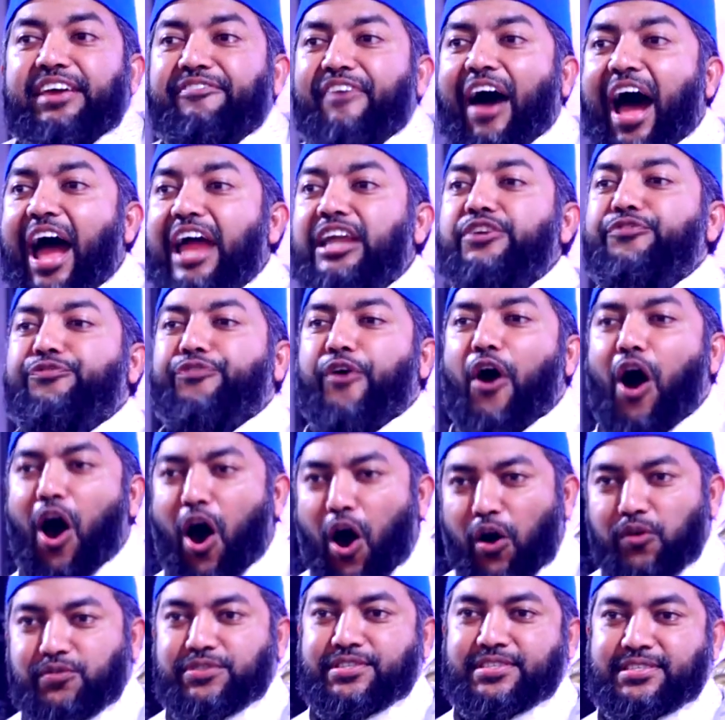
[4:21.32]
ডিভাইন
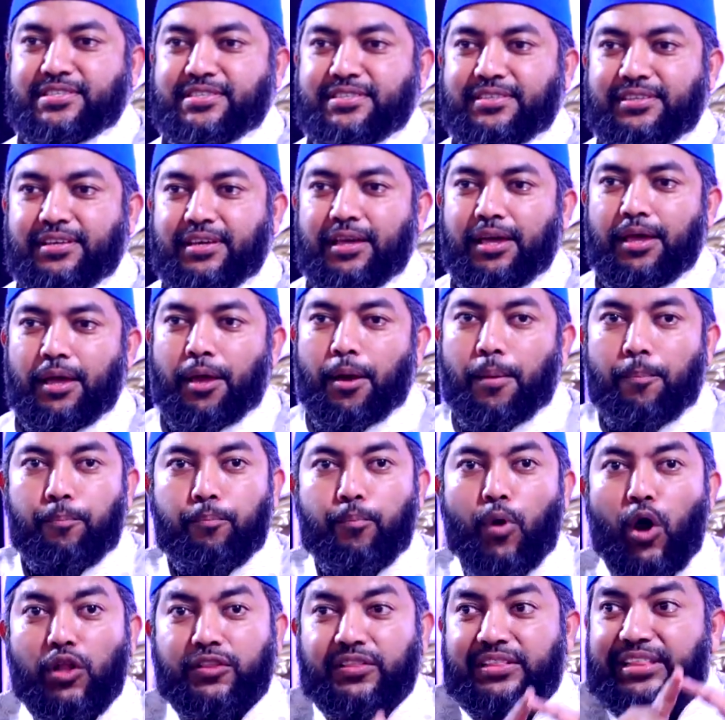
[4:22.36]
ফোর্স
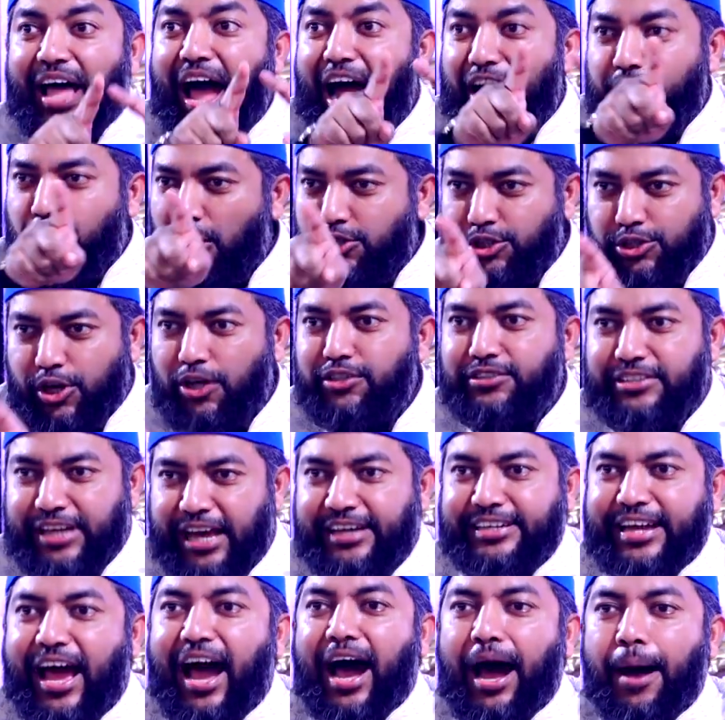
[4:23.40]
মধ্যাকর্ষণ
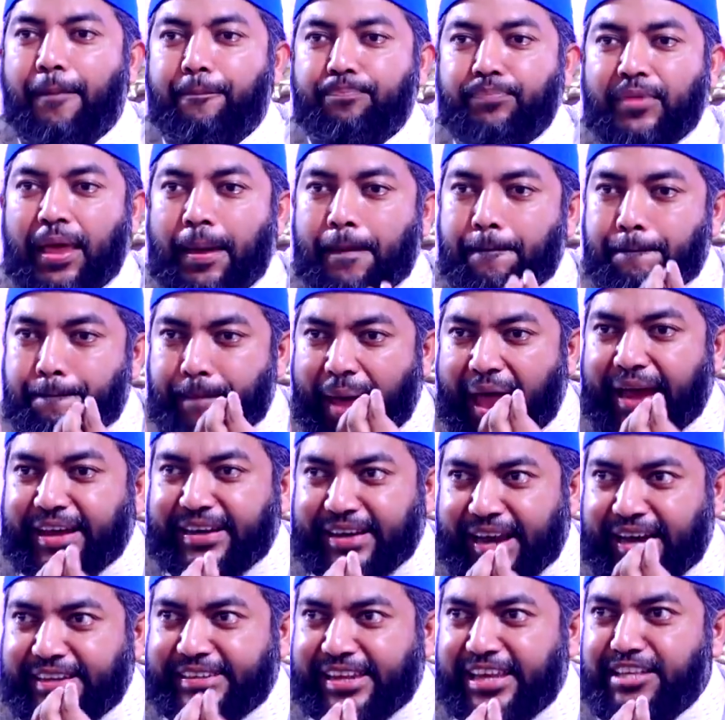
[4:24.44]
যেটা
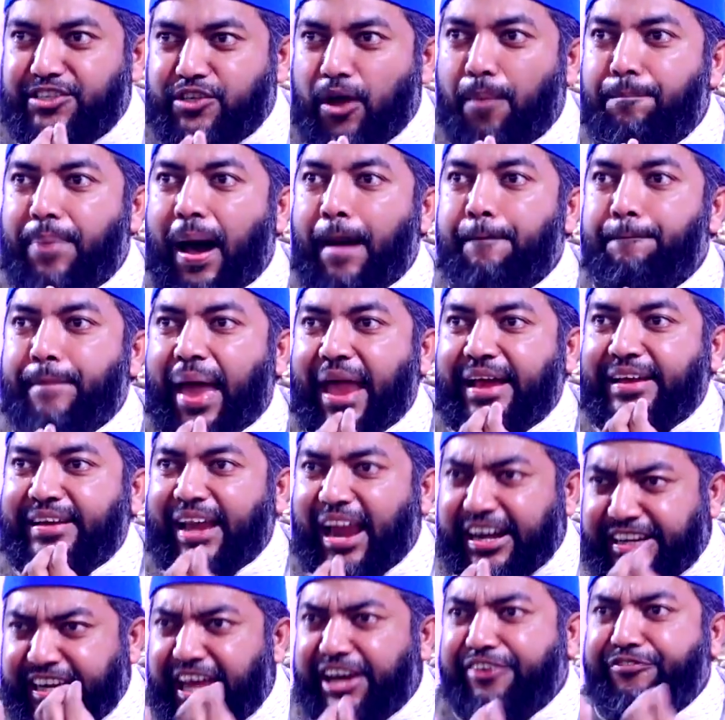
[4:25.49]
ম্যাগনেটিজম বা
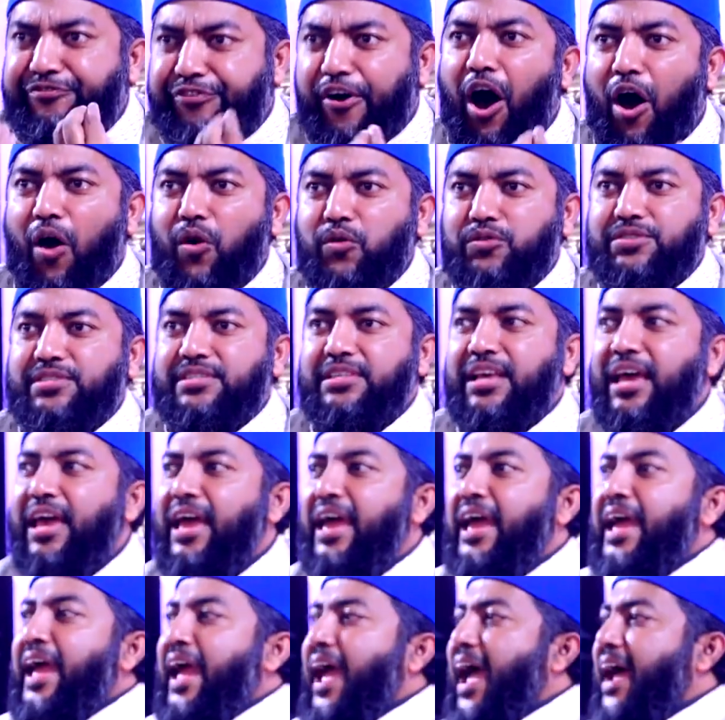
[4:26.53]
ম্যাগনেটিক ফোর্স
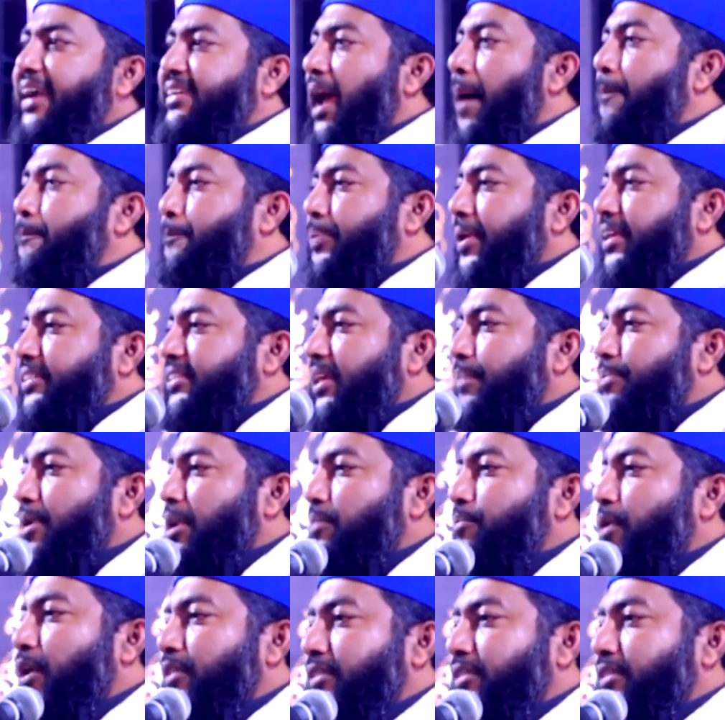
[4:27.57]
এটা পৃথিবীর